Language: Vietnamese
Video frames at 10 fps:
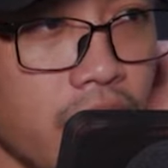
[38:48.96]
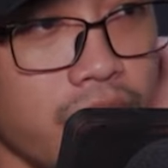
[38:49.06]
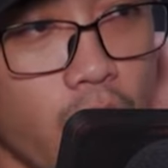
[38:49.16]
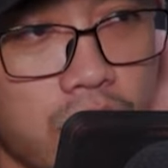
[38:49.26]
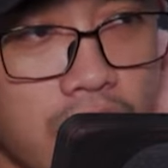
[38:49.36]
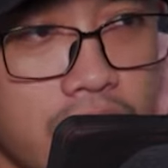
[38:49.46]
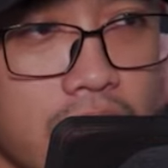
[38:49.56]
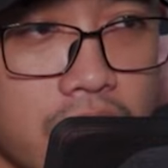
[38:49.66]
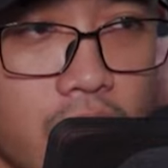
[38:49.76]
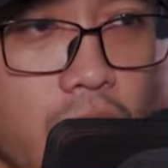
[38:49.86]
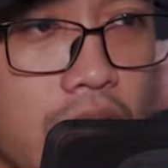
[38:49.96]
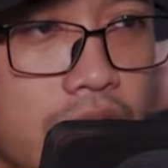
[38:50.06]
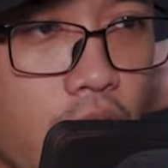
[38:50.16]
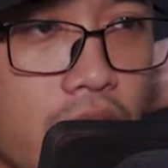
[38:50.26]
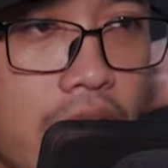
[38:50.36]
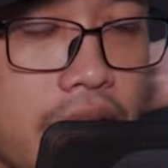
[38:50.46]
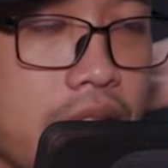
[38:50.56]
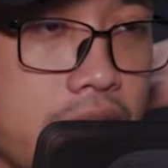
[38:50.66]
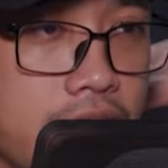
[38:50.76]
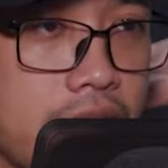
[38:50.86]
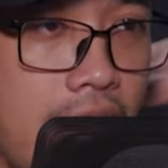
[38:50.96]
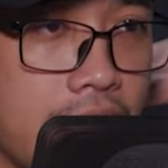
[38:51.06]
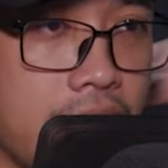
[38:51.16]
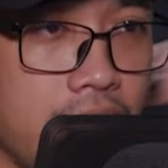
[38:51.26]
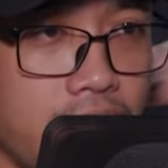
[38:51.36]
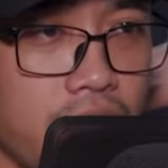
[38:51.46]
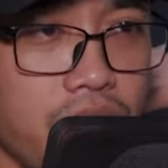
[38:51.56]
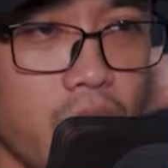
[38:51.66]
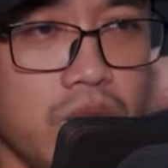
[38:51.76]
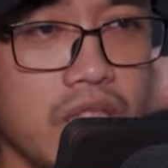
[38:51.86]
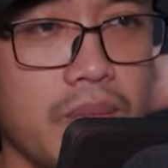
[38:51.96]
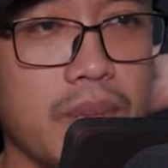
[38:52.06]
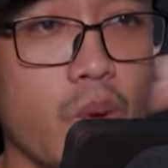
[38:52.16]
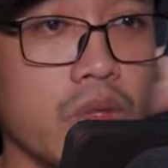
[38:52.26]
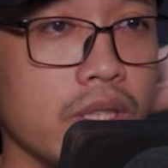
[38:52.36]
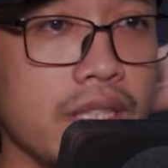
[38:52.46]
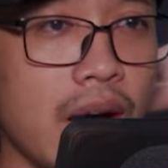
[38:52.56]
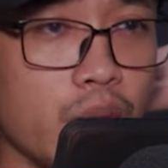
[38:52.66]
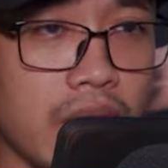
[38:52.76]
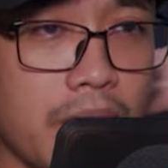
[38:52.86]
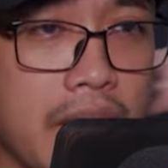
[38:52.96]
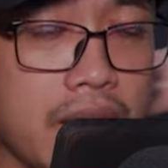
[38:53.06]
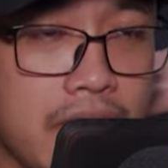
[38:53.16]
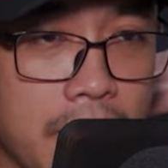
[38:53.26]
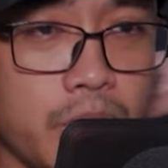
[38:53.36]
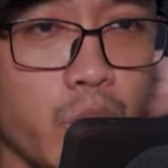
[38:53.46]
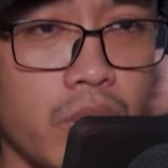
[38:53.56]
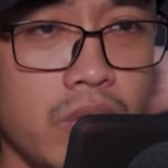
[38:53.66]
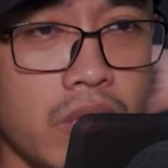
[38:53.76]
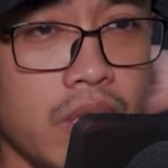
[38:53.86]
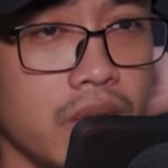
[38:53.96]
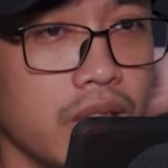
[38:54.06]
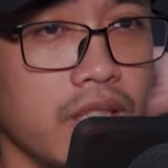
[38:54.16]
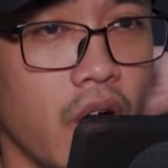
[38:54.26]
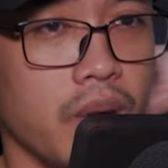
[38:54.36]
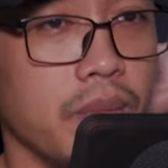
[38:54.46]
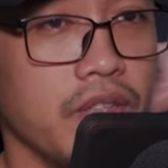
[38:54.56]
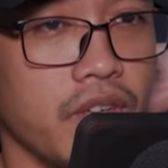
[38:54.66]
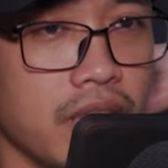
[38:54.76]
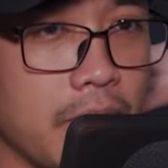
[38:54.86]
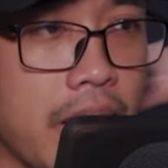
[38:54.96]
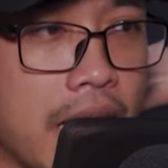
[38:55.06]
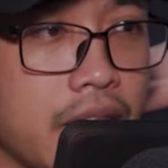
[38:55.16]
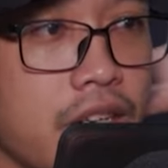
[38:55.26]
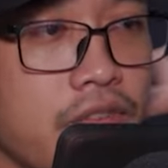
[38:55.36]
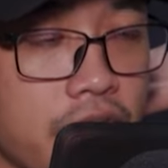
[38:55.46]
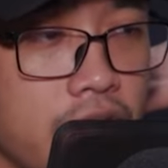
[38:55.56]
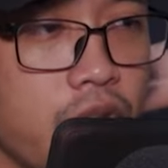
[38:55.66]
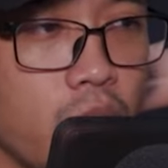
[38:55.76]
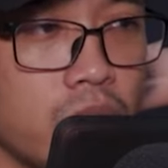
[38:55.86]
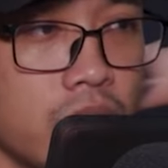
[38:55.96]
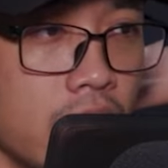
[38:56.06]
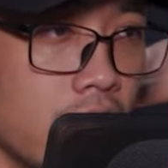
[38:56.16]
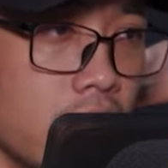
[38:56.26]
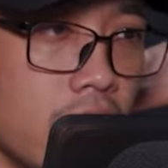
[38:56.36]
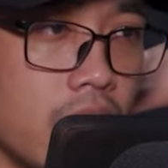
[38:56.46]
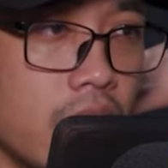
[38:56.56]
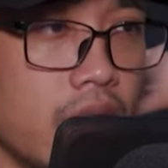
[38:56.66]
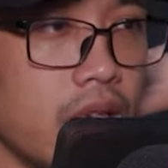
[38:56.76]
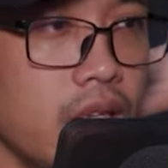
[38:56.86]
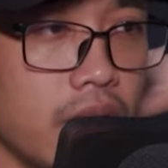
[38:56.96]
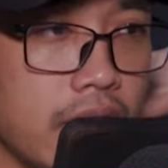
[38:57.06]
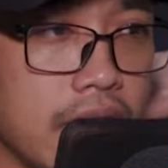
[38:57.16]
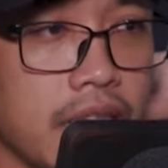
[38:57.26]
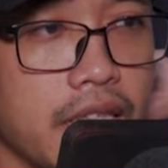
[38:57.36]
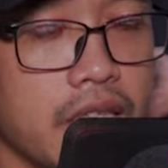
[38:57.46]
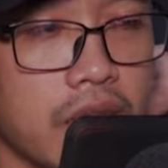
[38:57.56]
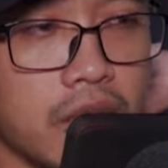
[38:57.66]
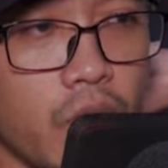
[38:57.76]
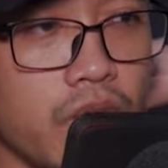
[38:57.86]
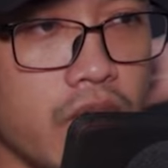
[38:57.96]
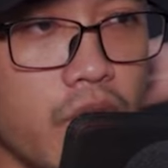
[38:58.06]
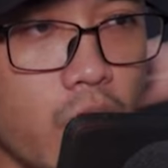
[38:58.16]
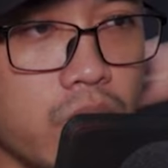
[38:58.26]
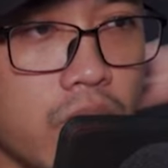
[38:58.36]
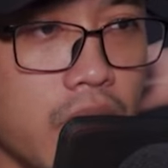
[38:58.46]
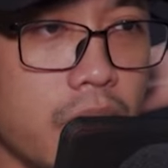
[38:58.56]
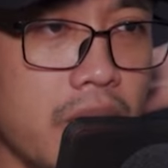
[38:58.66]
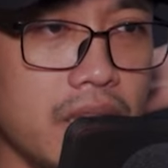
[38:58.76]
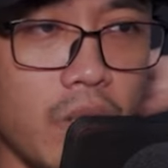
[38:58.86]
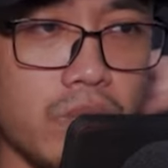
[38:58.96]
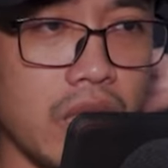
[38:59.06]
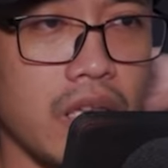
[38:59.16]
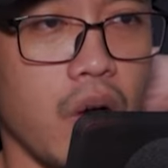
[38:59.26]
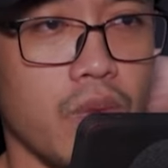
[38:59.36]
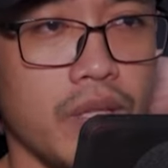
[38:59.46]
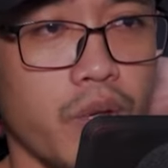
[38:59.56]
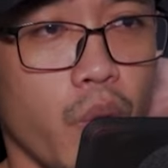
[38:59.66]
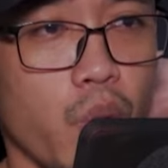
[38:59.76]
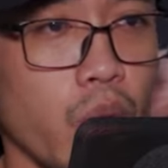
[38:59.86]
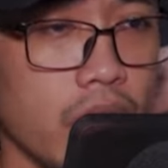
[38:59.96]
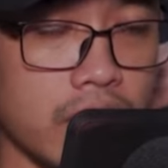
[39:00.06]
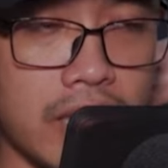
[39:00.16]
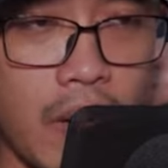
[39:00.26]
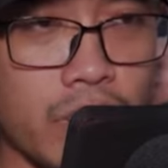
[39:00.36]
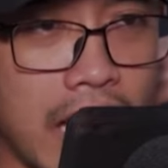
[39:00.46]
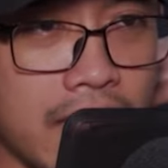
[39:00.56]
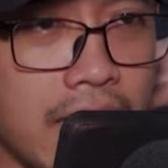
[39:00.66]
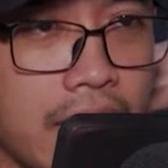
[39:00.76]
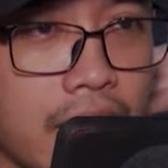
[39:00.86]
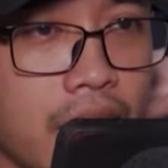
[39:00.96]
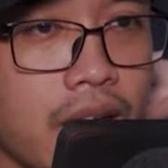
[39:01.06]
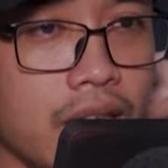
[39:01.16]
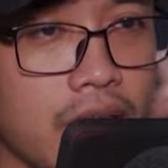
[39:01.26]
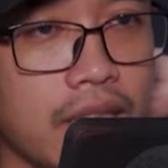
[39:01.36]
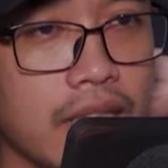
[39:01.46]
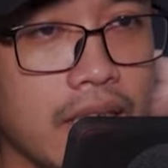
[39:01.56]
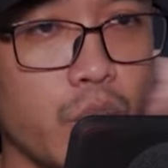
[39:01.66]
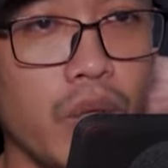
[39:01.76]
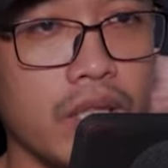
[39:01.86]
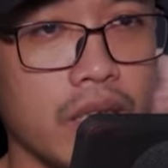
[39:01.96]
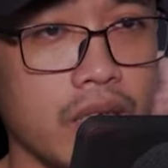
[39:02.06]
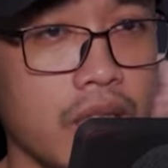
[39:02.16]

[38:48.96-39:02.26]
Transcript: Nữ tử áo trắng kia cách Vương Lâm quá gần, giờ phút này dưới u quang chói mắt, theo Hồ Phong Hoán Vũ điên cuồng tràn ra, trong nháy mắt tràn ngập ngàn trượng. Nữ tử áo trắng kia ở bên trong Hồ Phong Hoán Vũ giới này, thân mình không ngừng lùi về phía